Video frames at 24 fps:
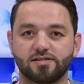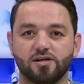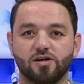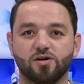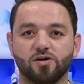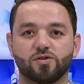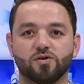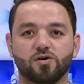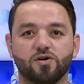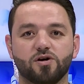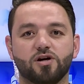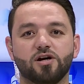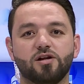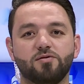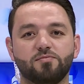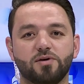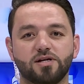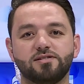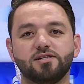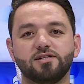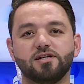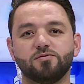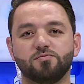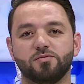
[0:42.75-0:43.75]
يضخ
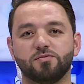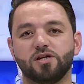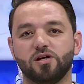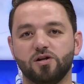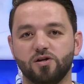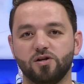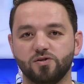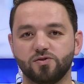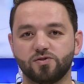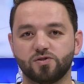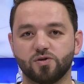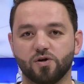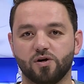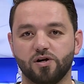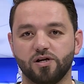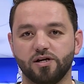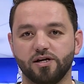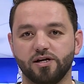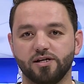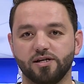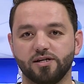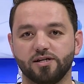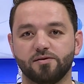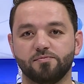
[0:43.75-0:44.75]
المزيد من
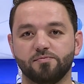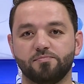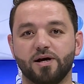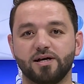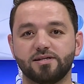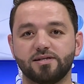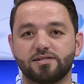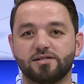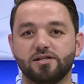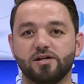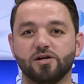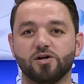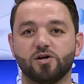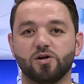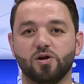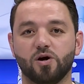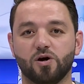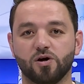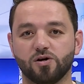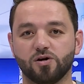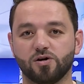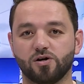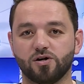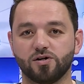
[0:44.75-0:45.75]
الأنسولين بس
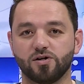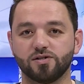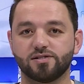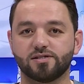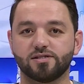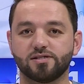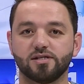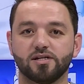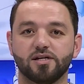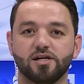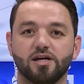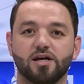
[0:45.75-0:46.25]
الجلوكوز